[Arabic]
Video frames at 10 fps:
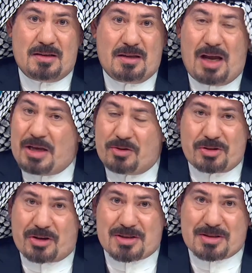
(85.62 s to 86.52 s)
هاي نقطة
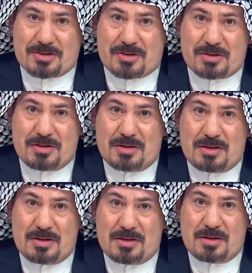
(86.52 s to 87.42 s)
راس السطر
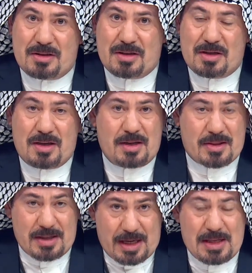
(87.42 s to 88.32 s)

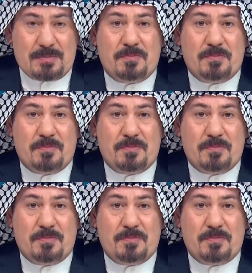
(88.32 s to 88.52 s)
اثنين